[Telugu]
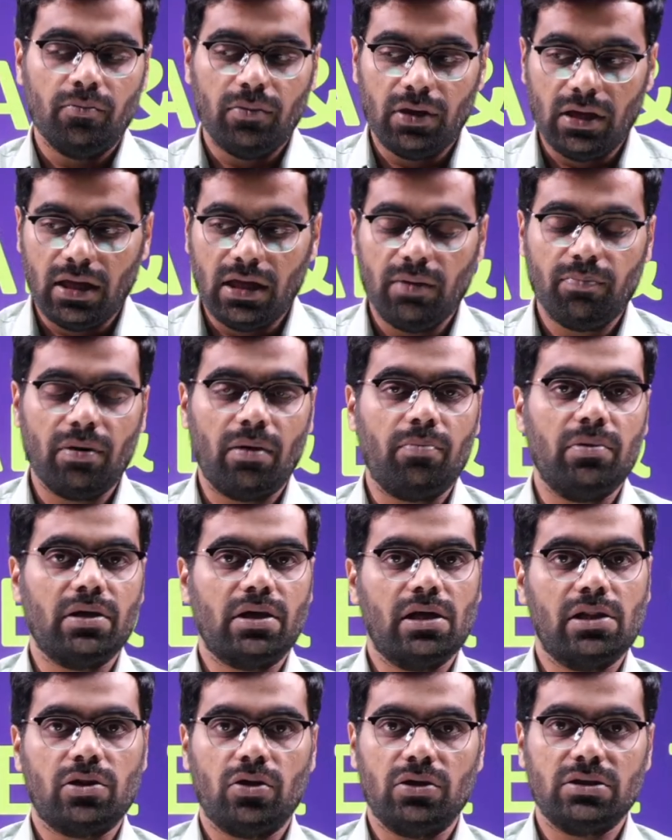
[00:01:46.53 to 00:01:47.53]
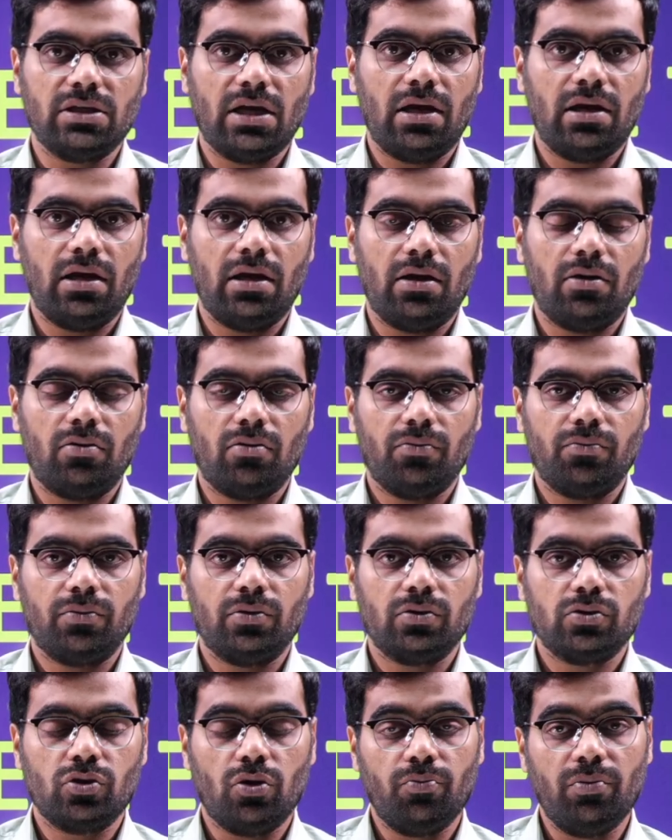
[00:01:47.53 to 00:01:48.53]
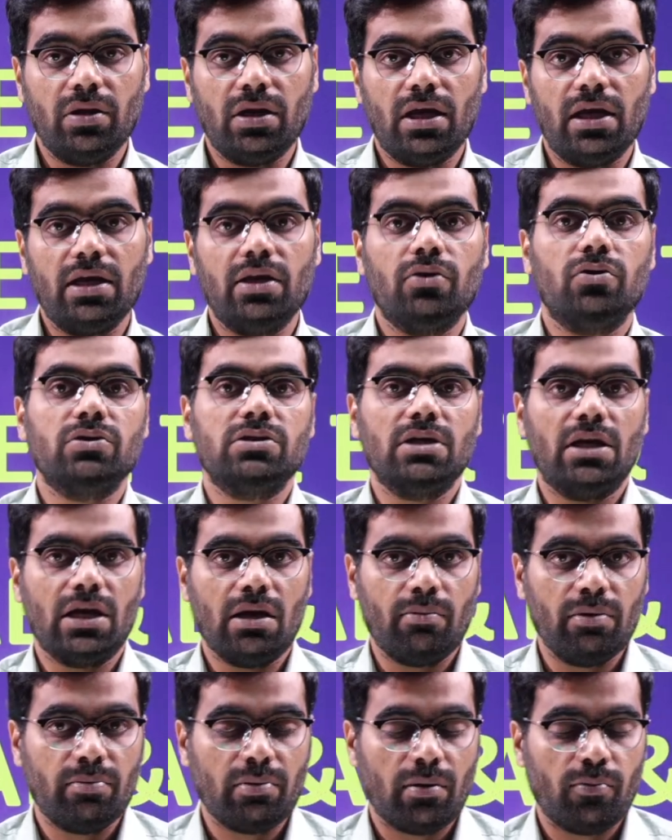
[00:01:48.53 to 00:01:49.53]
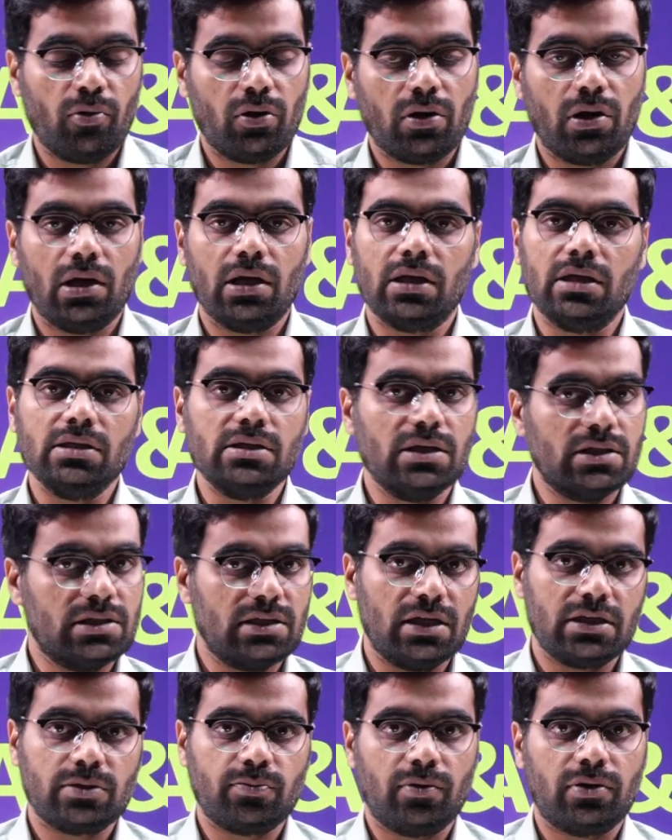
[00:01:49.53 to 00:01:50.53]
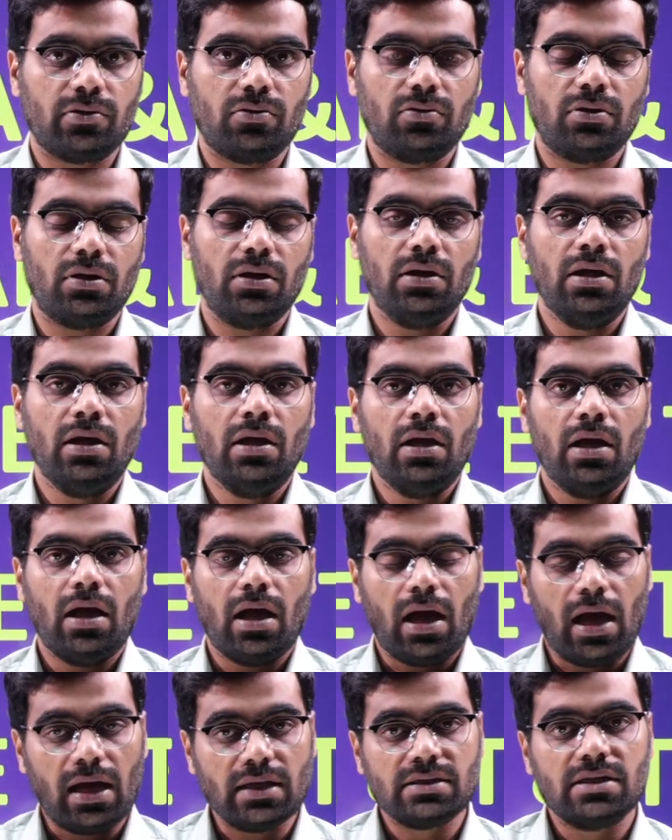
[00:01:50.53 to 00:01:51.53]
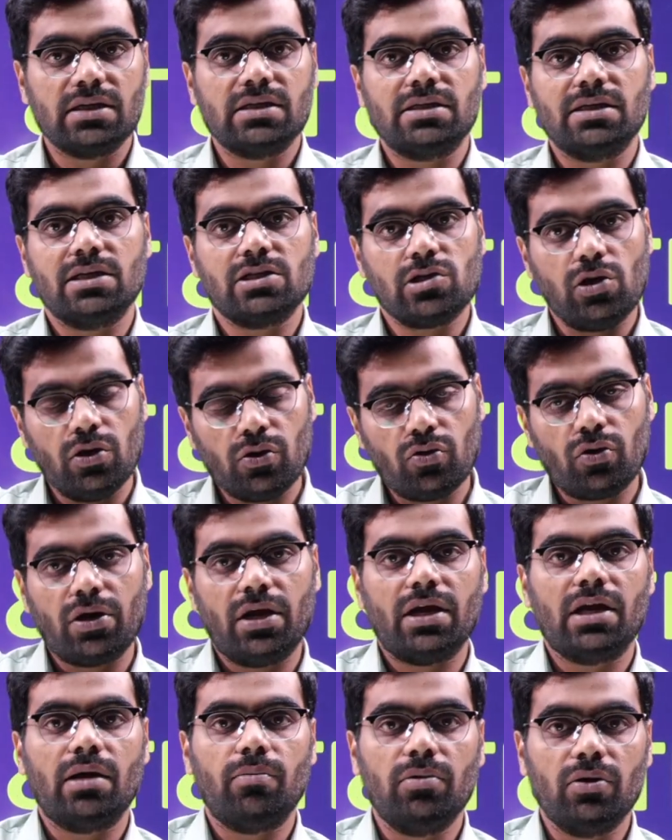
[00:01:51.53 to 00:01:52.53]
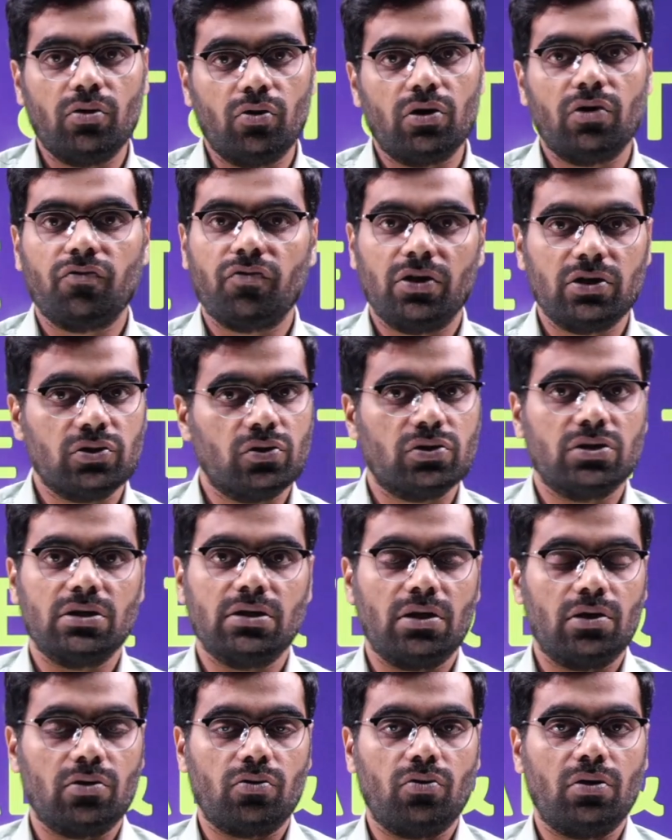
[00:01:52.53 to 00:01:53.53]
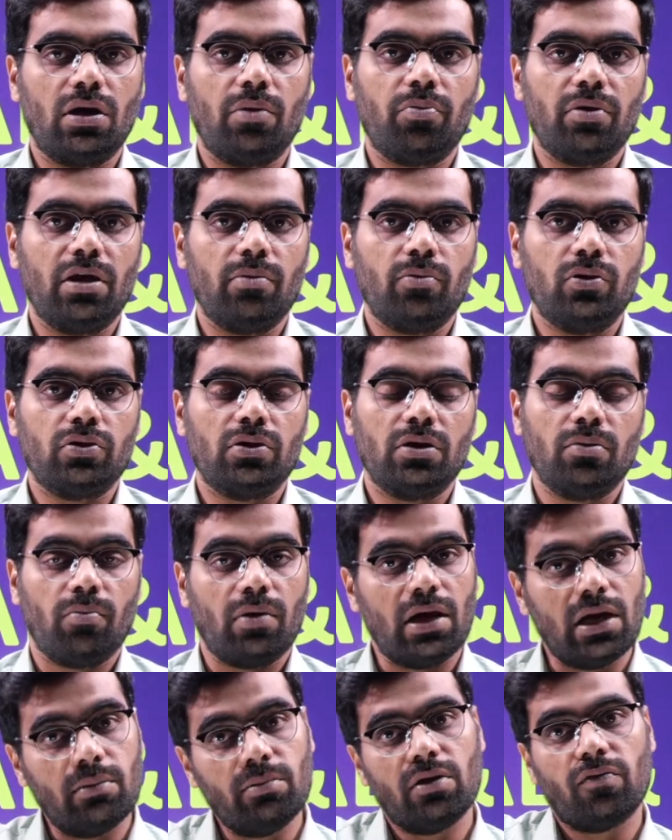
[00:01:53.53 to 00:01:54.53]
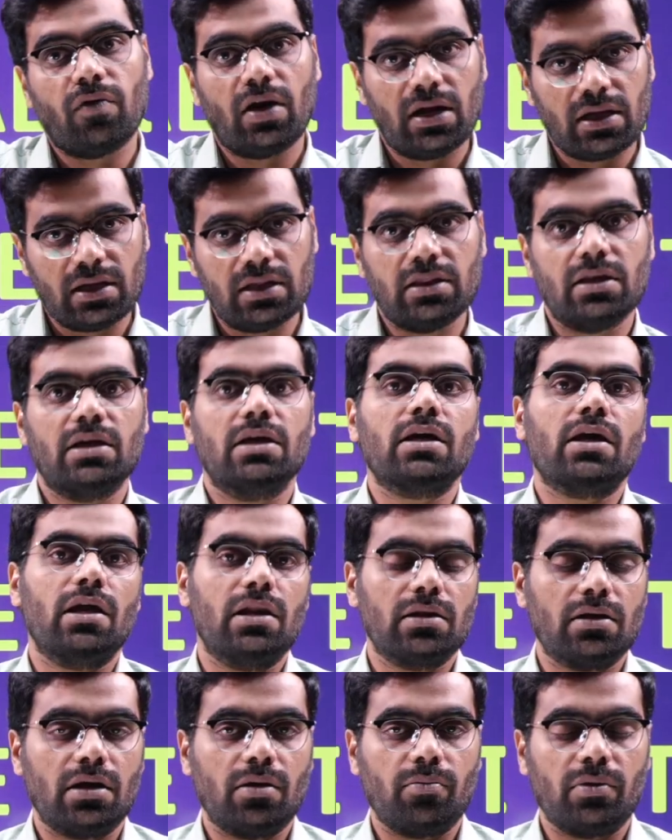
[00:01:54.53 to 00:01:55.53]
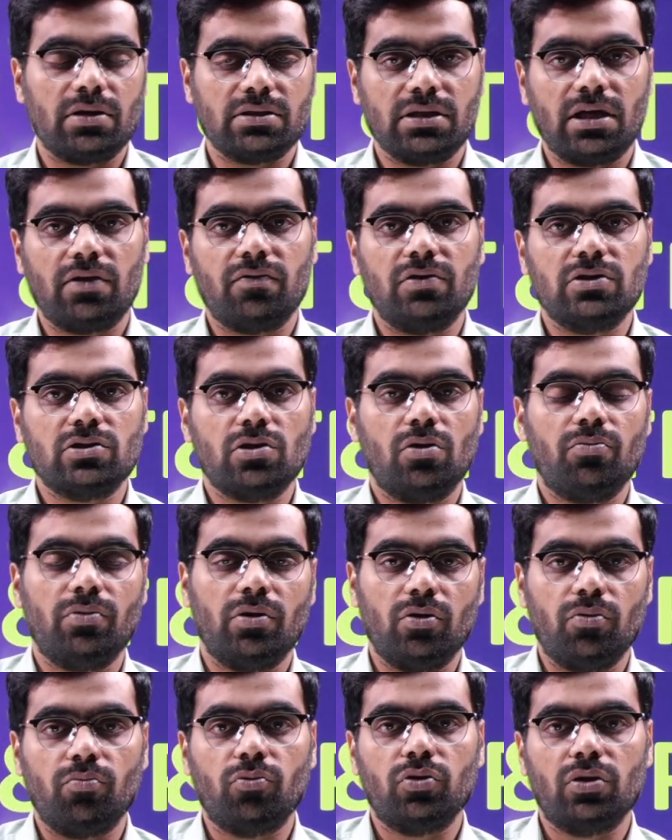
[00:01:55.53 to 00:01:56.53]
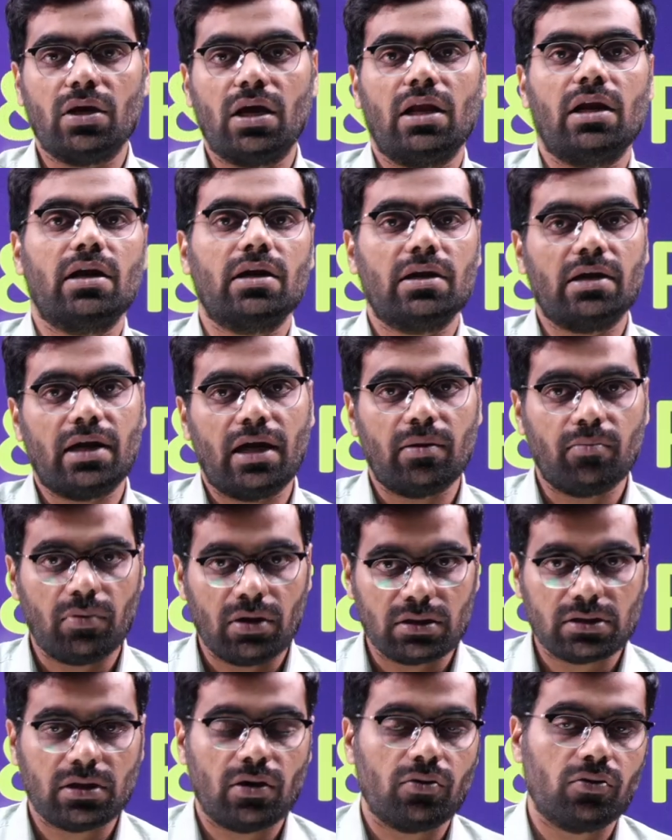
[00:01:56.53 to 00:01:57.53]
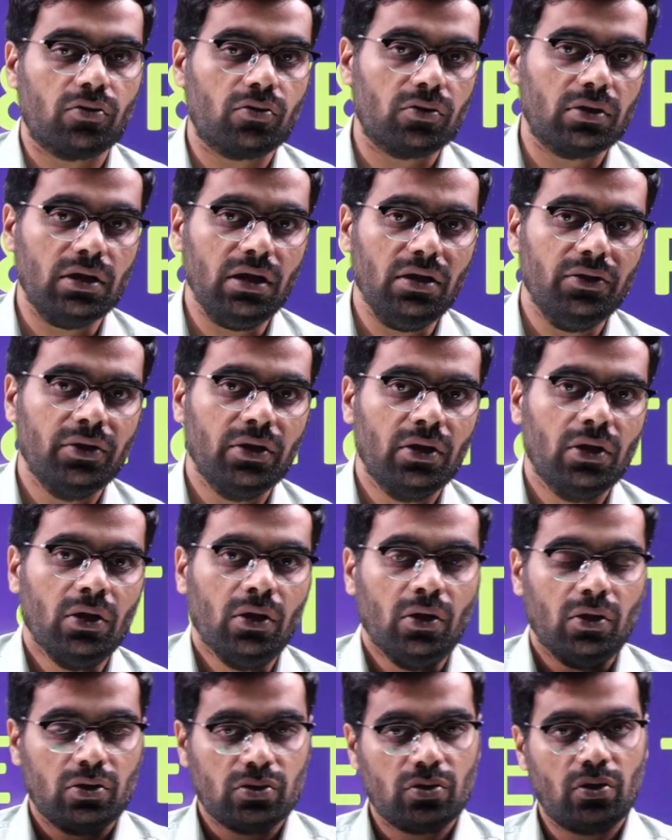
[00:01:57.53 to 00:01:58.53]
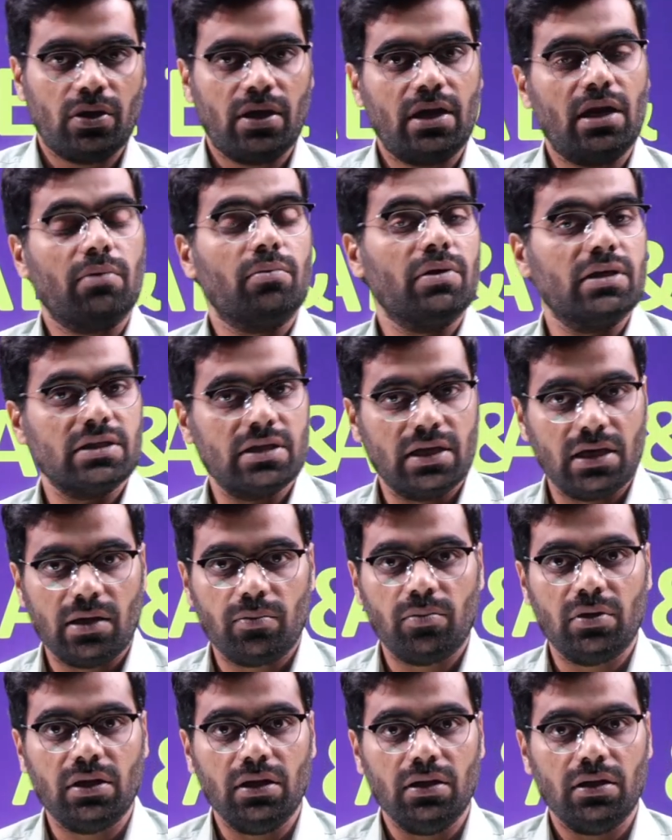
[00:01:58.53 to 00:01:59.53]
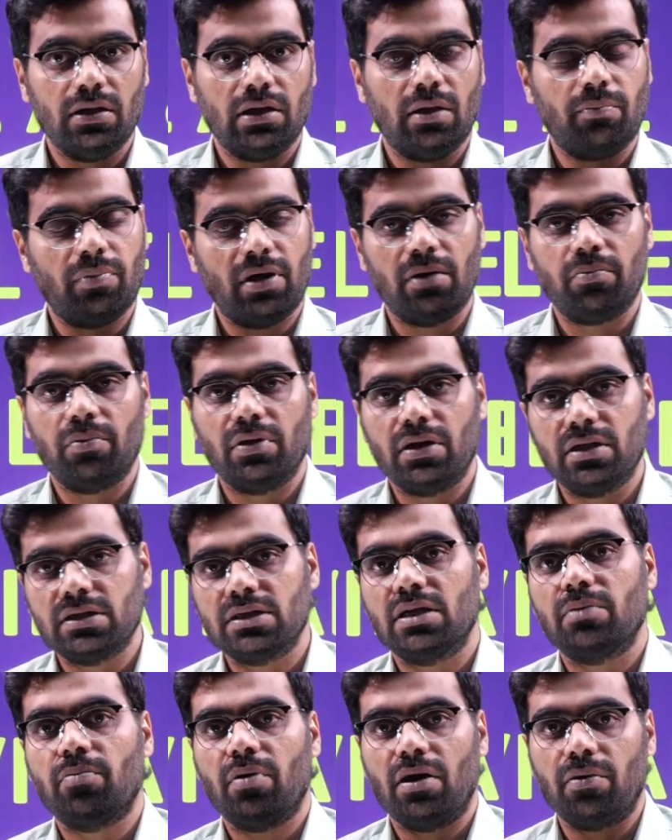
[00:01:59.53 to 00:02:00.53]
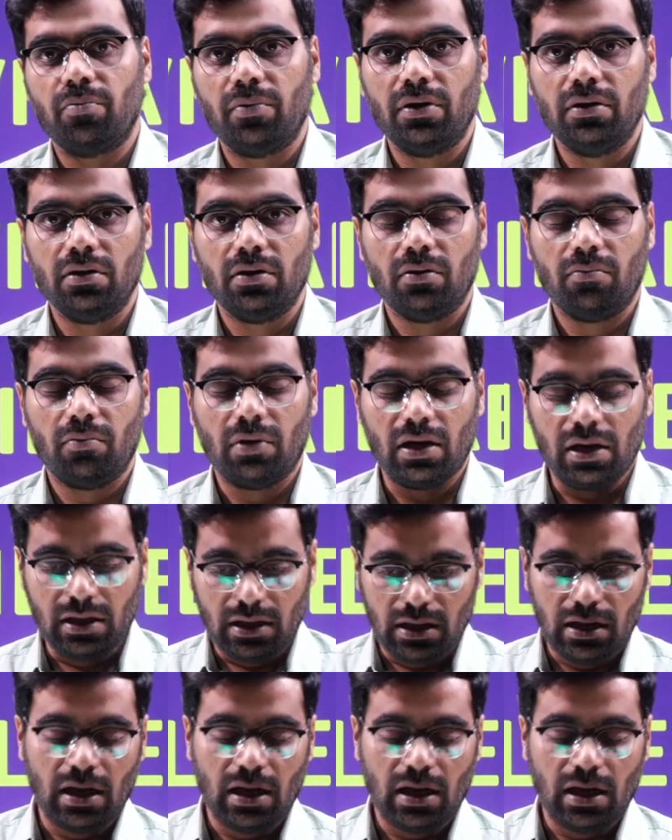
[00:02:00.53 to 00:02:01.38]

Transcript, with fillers: మీరు ఏఈ పబ్లిక్ హెల్త్లో జాయిన్ అయ్యారు సో మీరు ఏఈ e నుంచి ఏడబ్ల్యూ ప్రమోట్ కావడానికి సిక్స్ ఇయర్స్ పడుతుంది ఆ సిక్స్ ఇయర్స్లో ఇంకొక ఏడబ్ల్యూ నోటిఫికేషన్ వచ్చింది అనుకోండి అప్పుడు ఏమవుతుంది మళ్ళీ మీరు వాళ్ళ కిందనే వెళ్తారన్నమాట సర్వీస్లో మీరు ముందుకెళ్ళాలంటే టైం పడుతూ ఉంటుంది సో ఏడబ్ల్యూ ఇది ఏడబ్ల్యూ డిపార్ట్మెంట్ ఇది డిపార్ట్మెంట్ మళ్ళీ